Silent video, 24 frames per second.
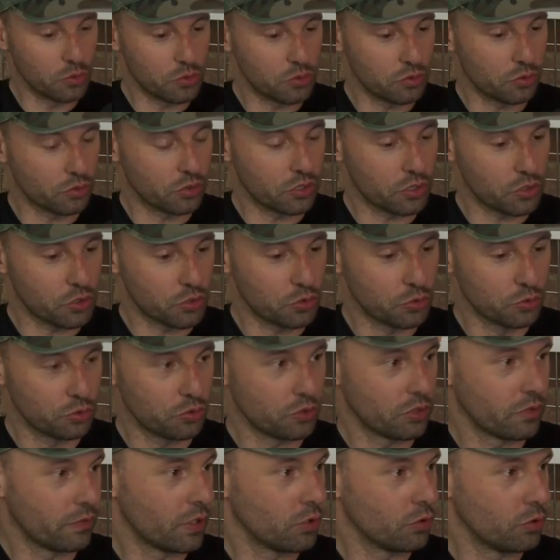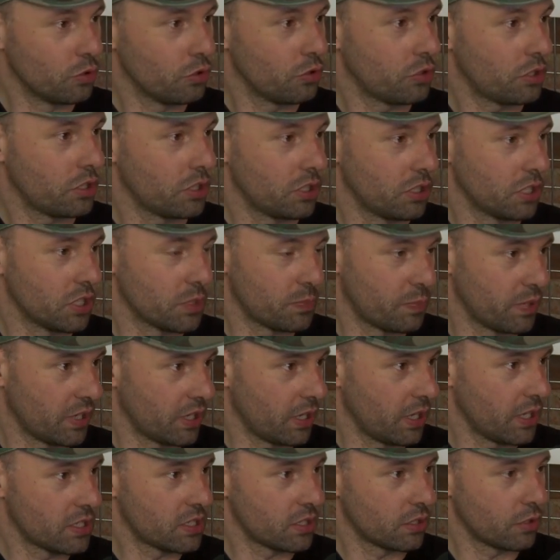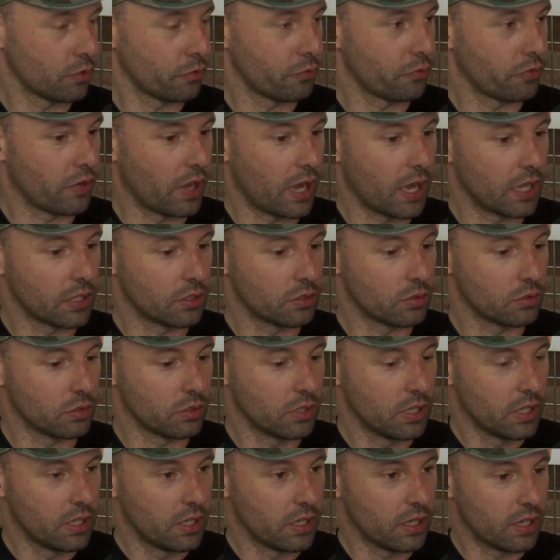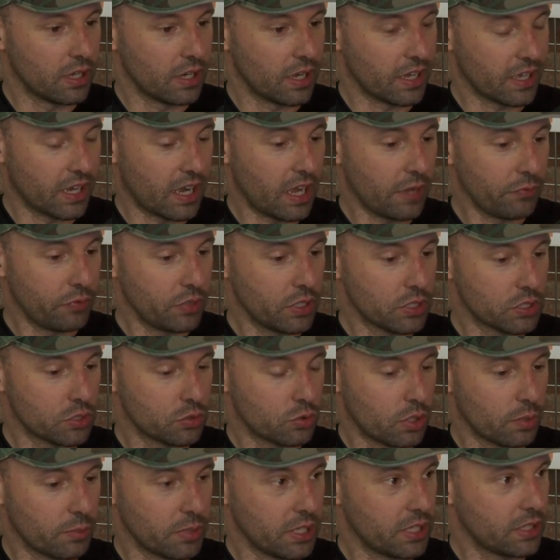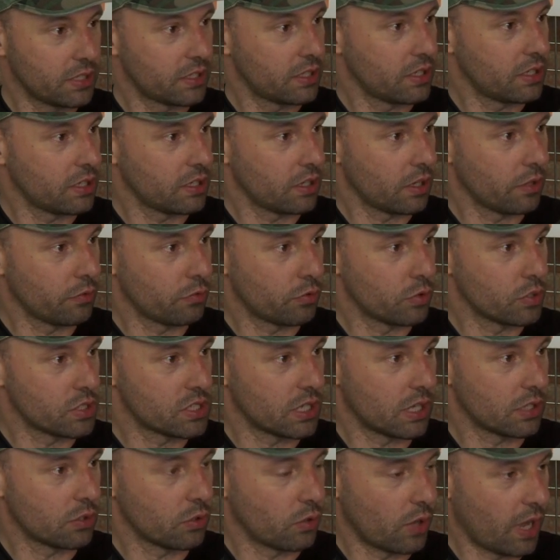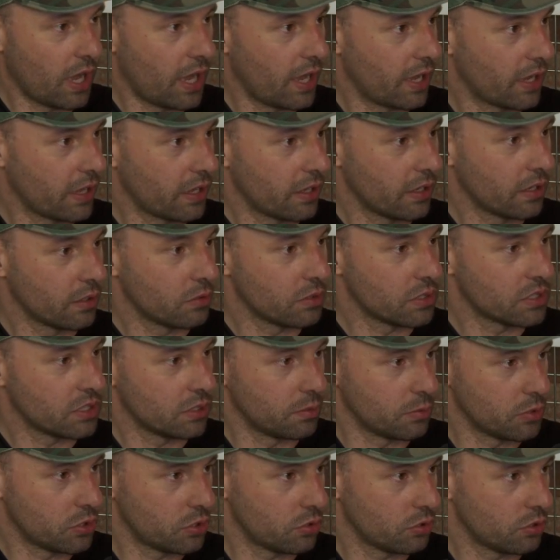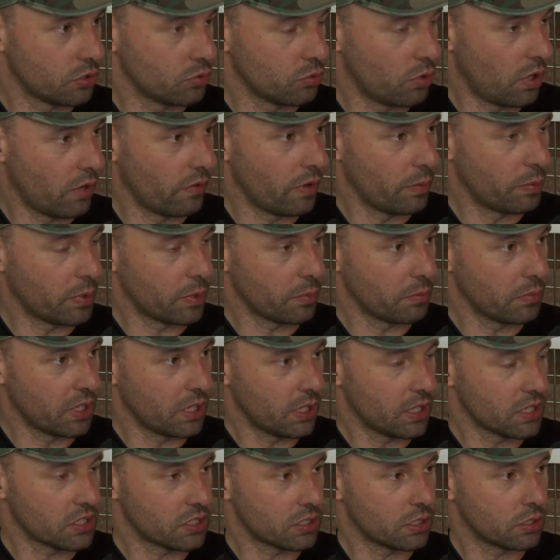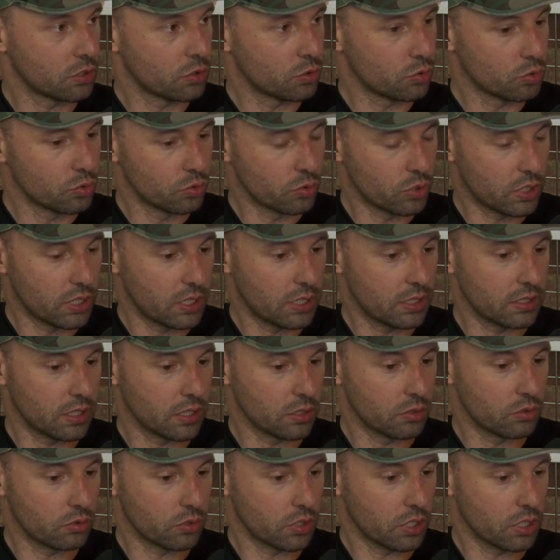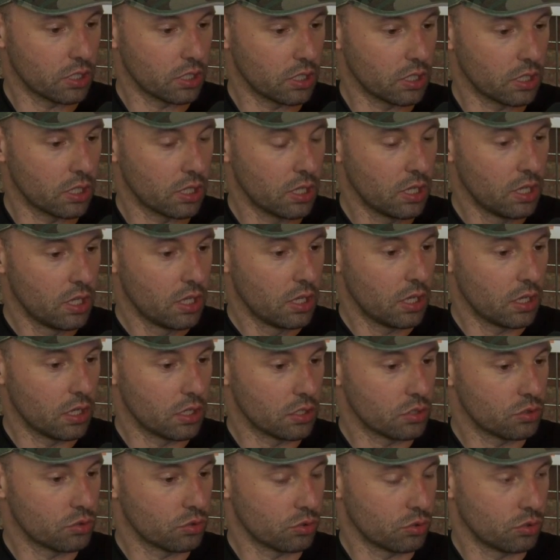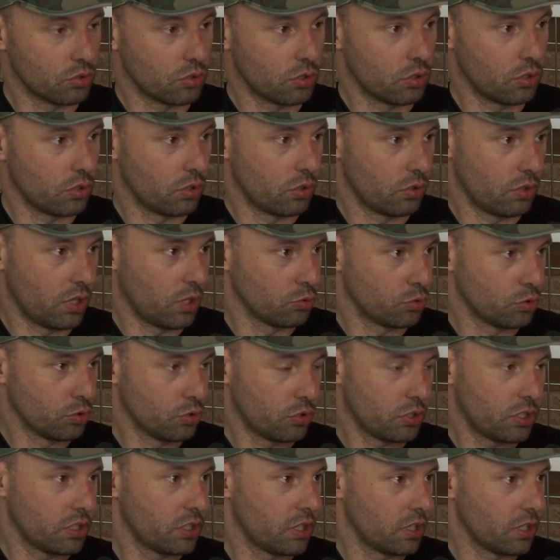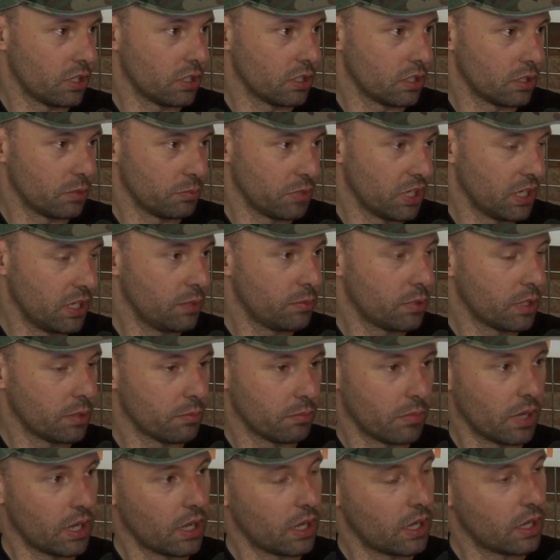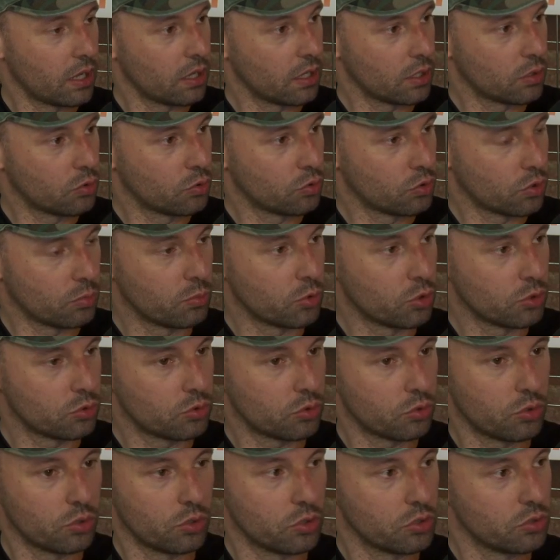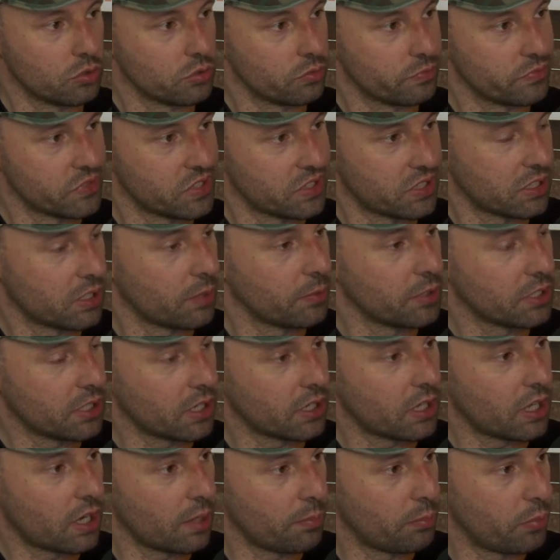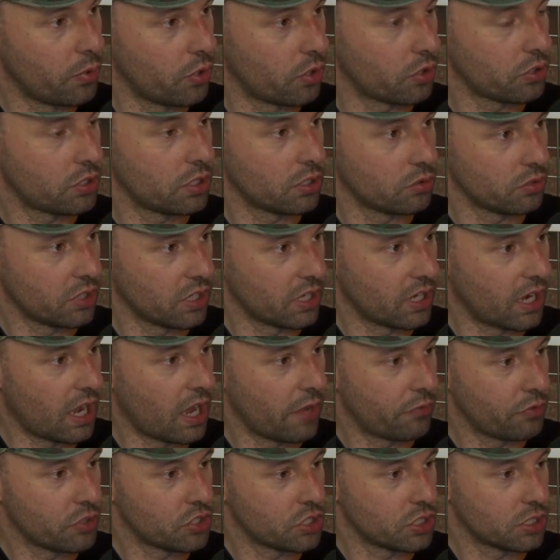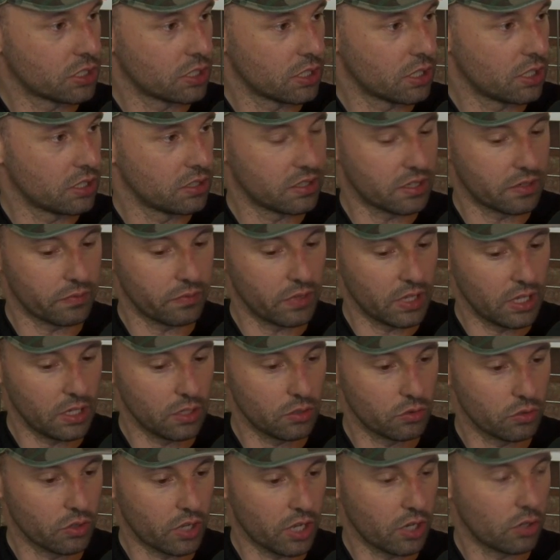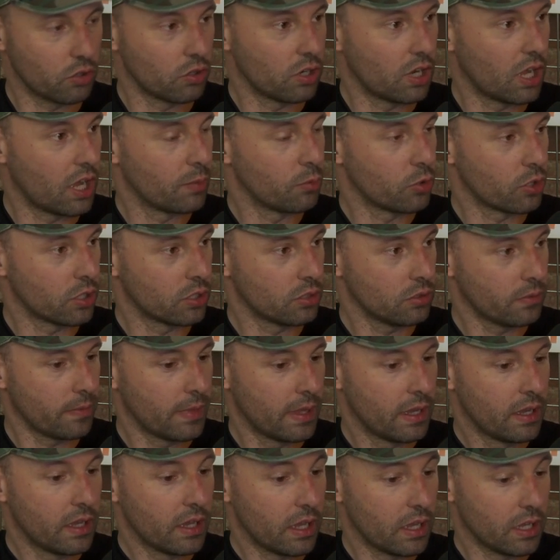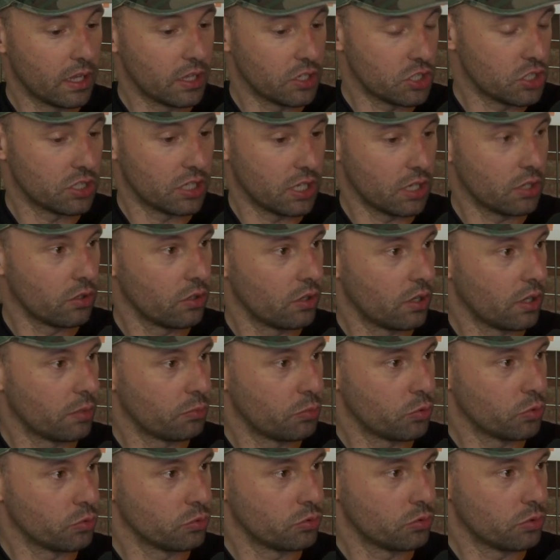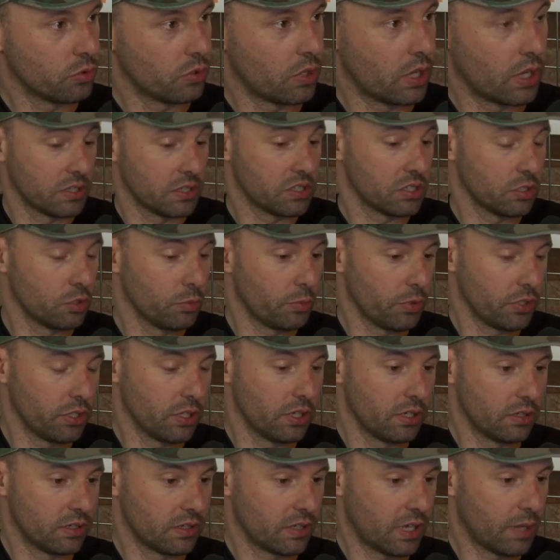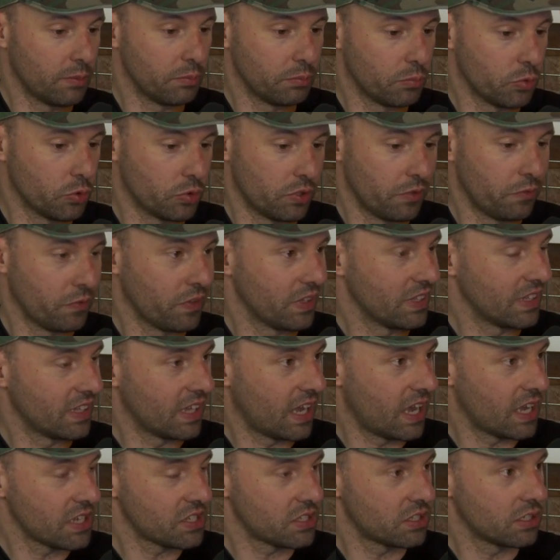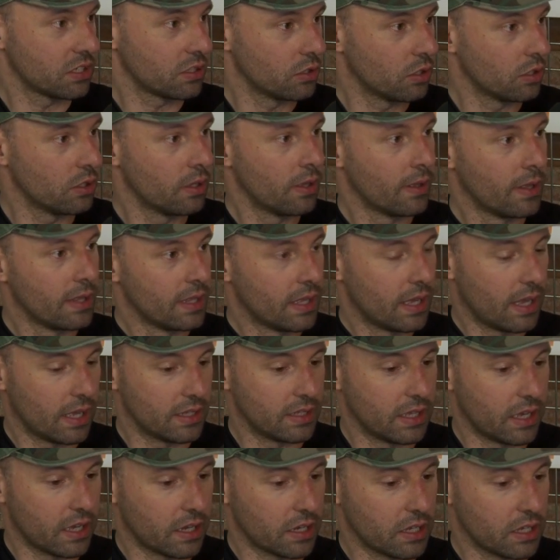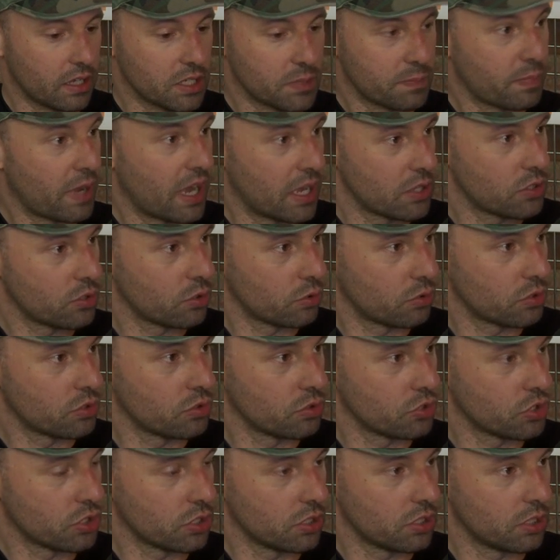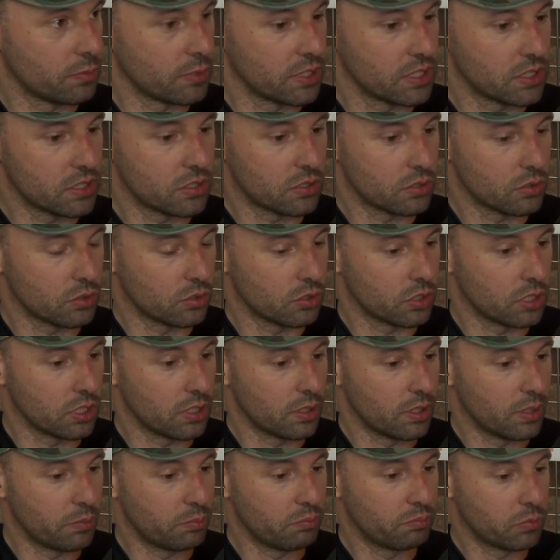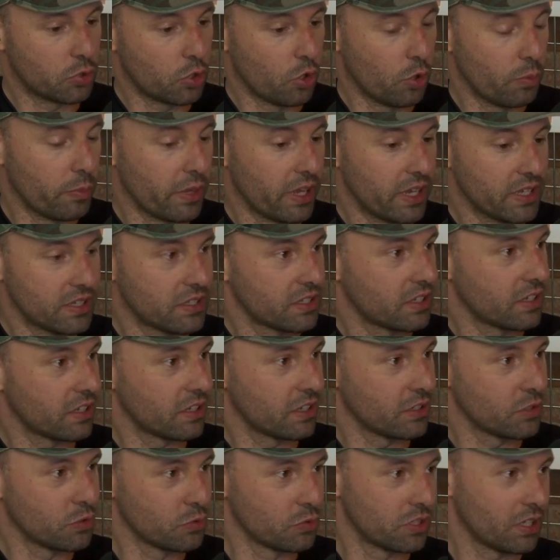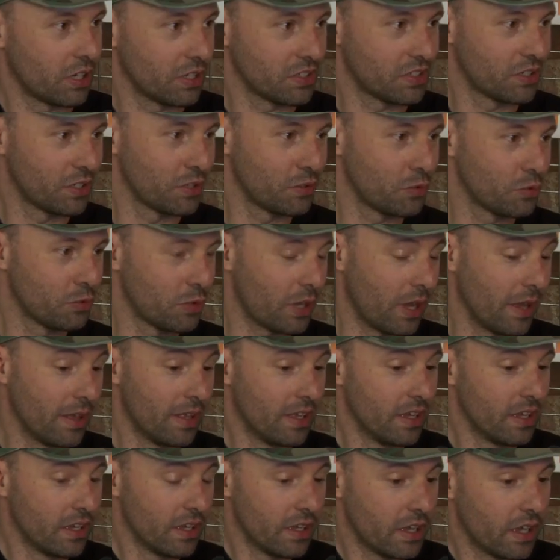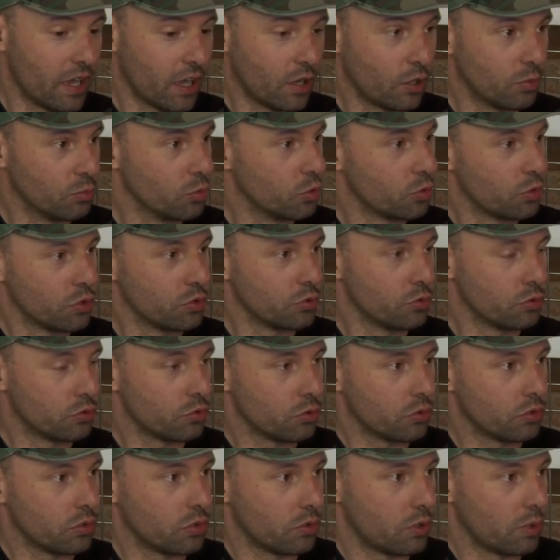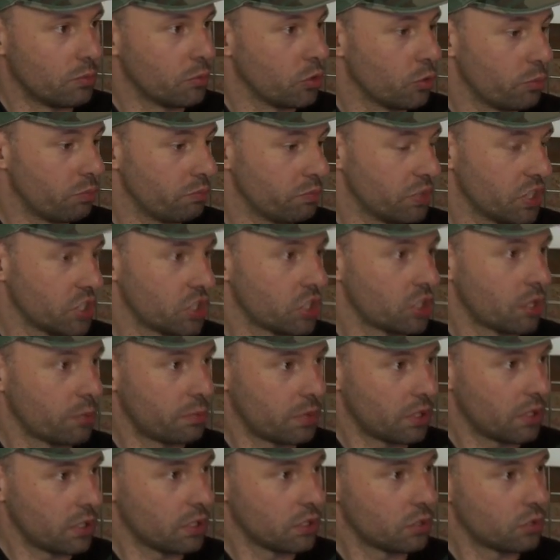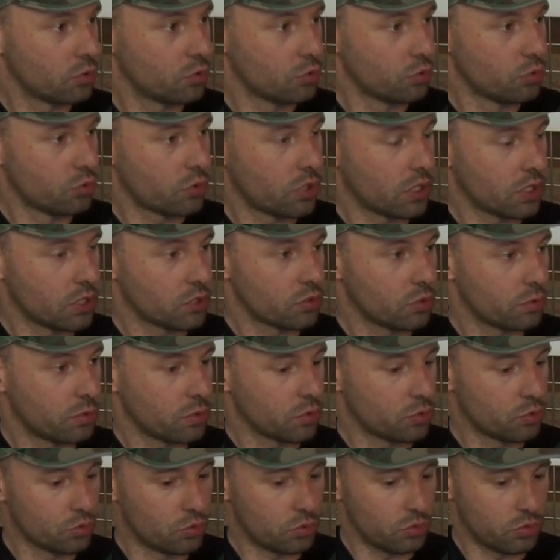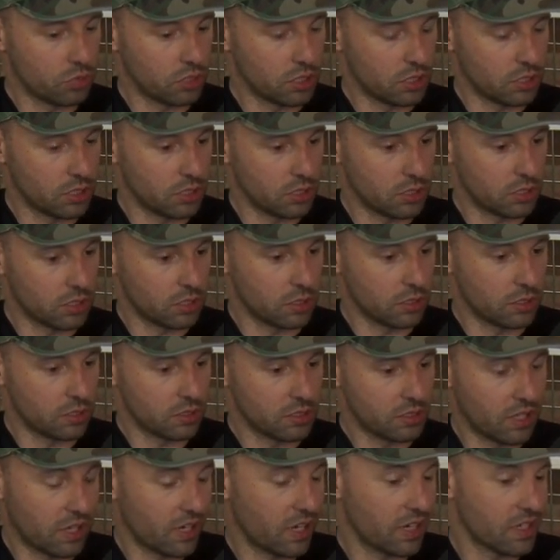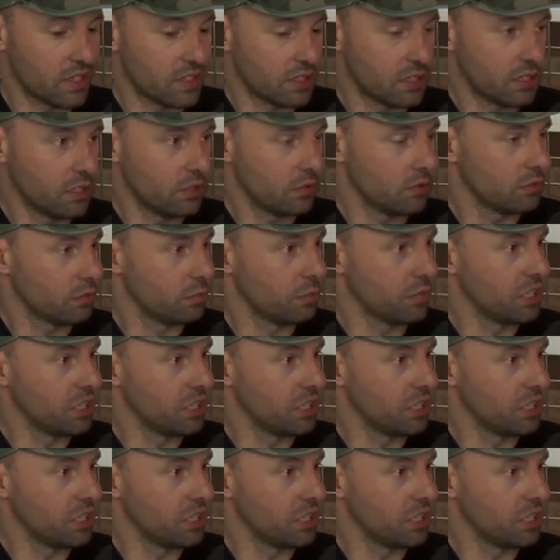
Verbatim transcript: cui sono cresciuto, di valori, di esperienze che ho fatto. Eh, la grafica sicuramente ha influenzato anche questa dimensione nuova per me, la scrittura, tanto che eh, sono l'autore dei miei libri ma curo molto strettamente anche i rapporti con i grafici che intervengono, che collaborano e ci tengo appunto essendo poi nel campo del fantastico, a dare spazio a questo genere di dimensioni. Il, come essere giunti alla scrittura è comunque dovuto al mio piacere per le letture, soprattutto di, da ragazzino, di